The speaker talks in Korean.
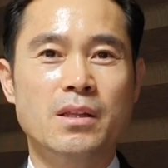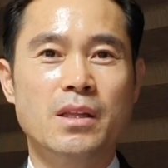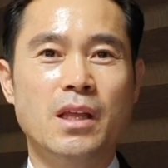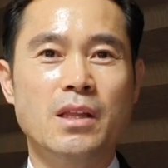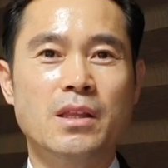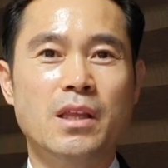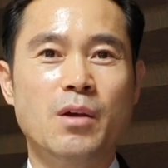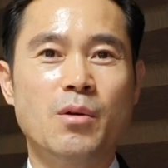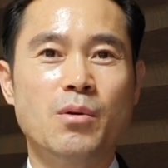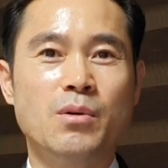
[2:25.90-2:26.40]

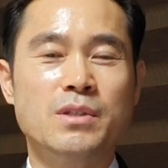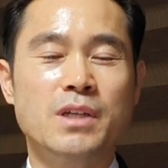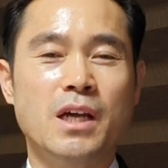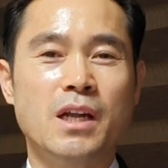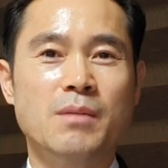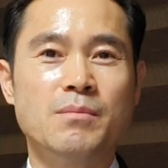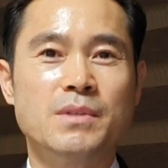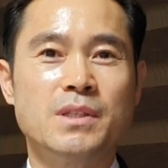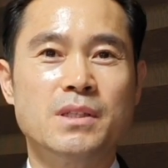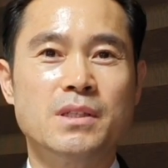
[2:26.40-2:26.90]
때때로
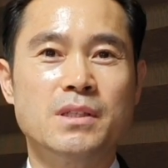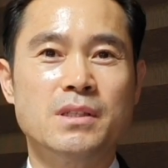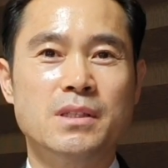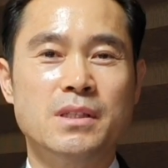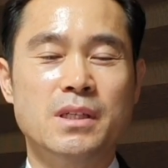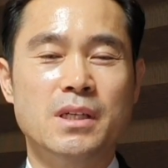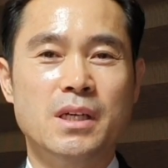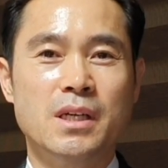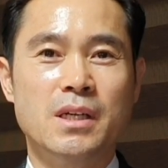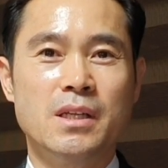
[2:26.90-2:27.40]

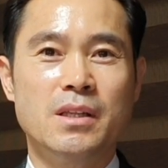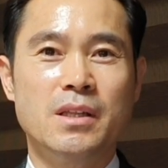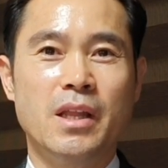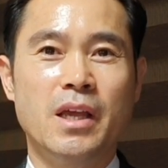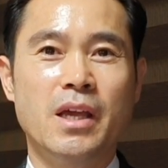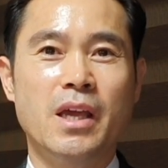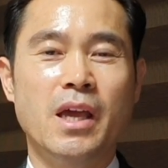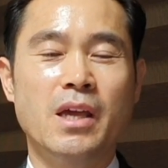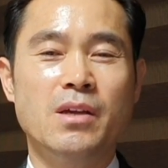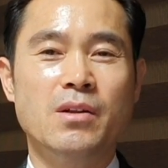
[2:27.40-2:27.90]
사람들은
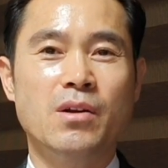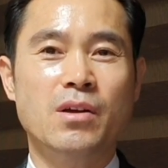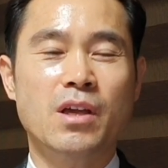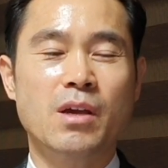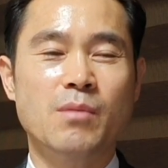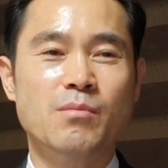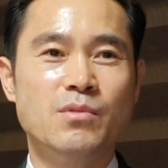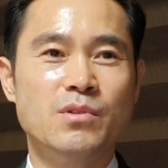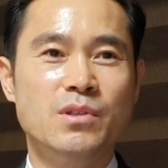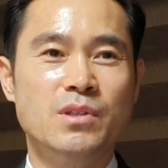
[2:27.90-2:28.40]
내게
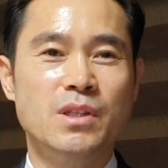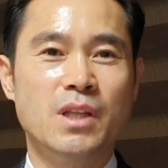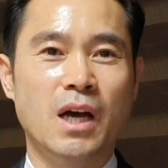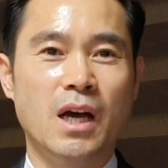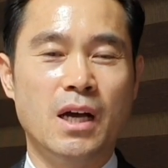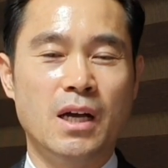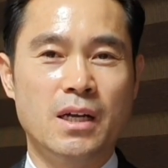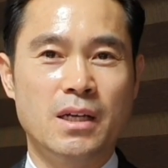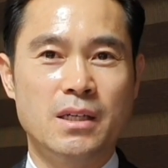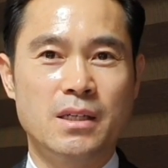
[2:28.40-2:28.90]
이렇게
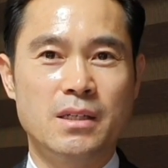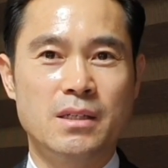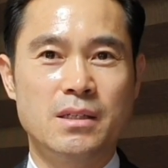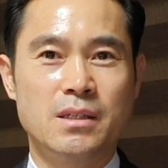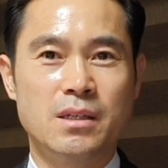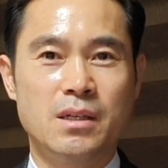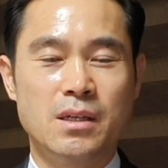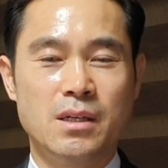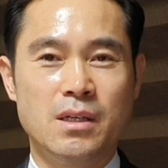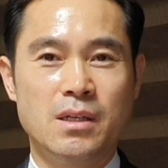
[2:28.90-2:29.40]
묻는다.
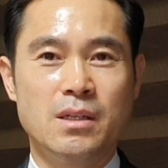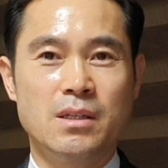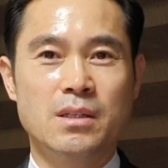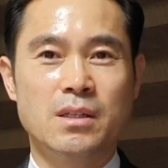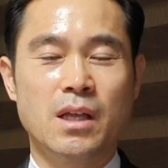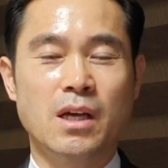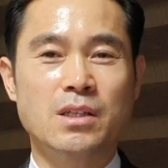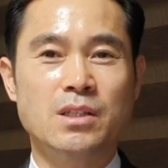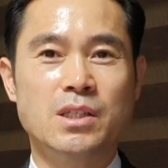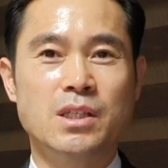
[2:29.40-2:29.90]

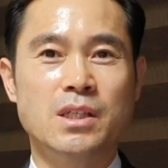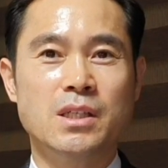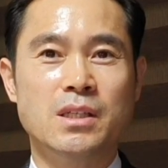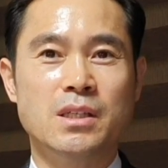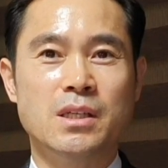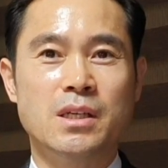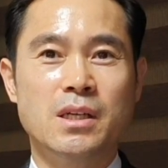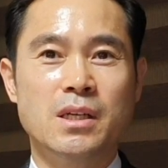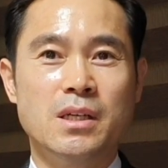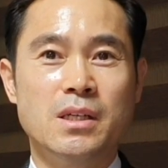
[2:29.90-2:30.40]
당신
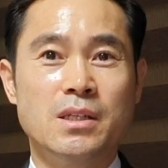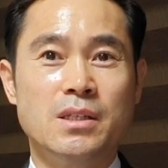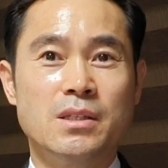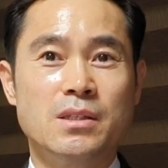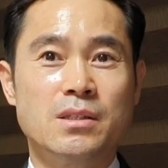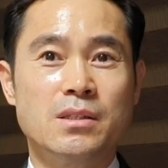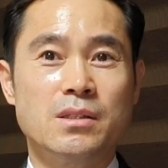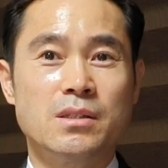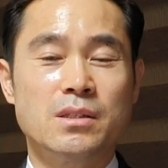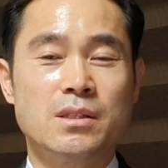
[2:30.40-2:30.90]

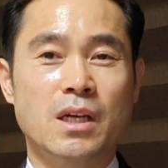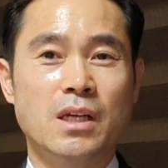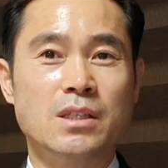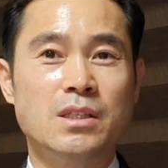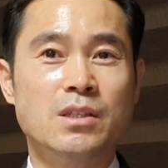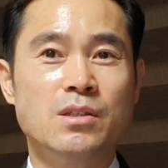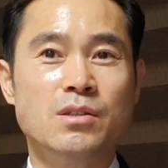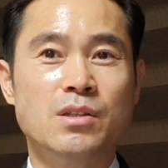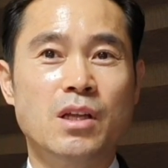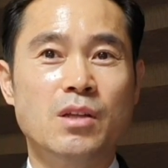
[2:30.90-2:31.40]

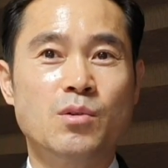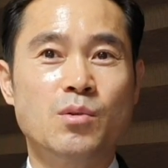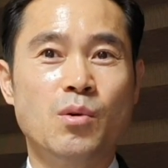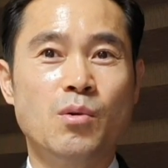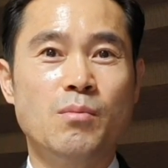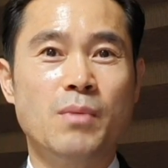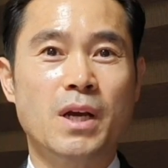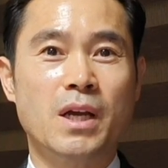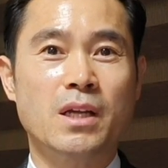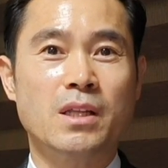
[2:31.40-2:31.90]
자신은
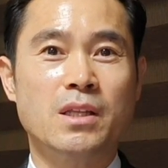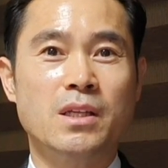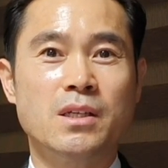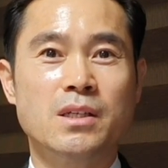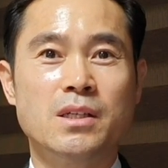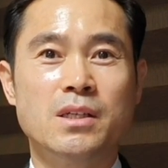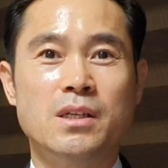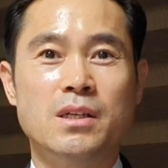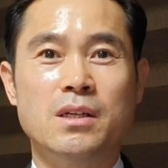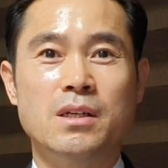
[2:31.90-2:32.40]
네트워크
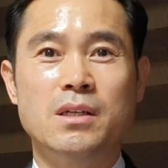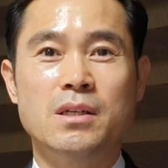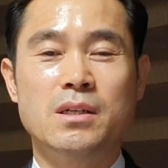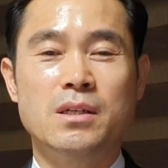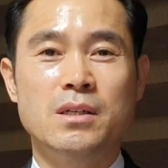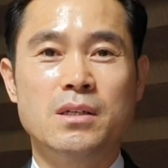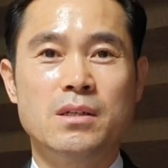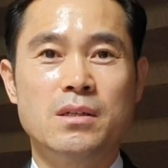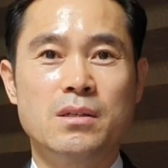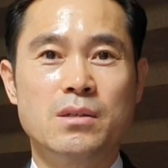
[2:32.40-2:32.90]
마케팅을
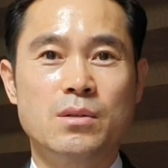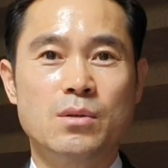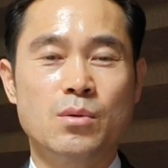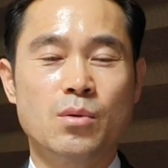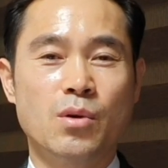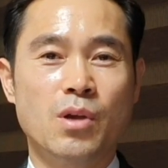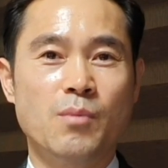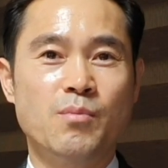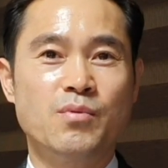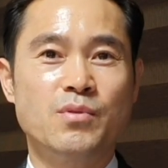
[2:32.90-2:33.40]

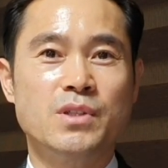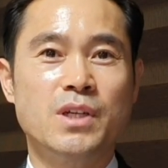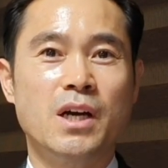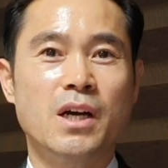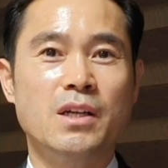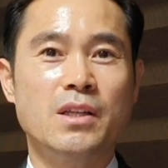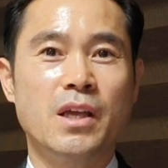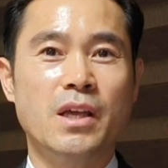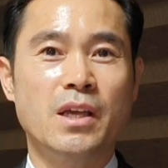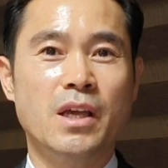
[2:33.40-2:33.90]

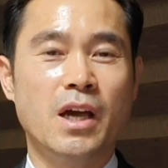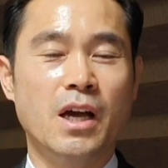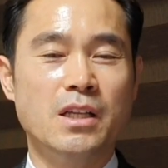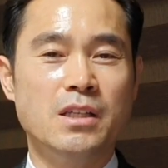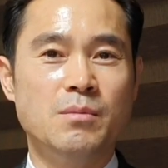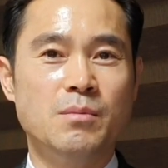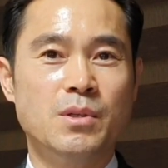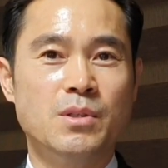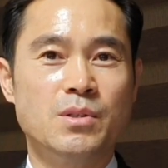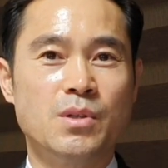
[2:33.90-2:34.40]
부자가 된 게
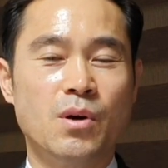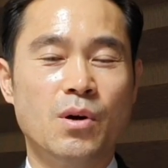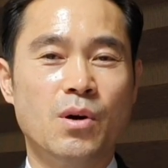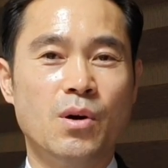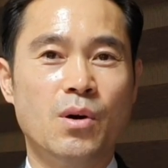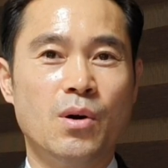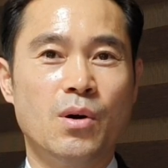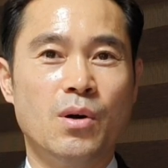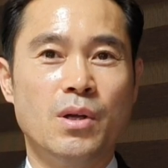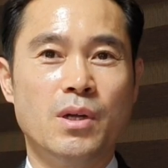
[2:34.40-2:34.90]

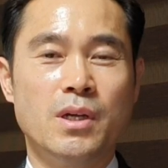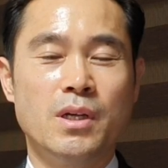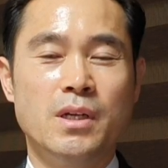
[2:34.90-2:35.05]
아니면서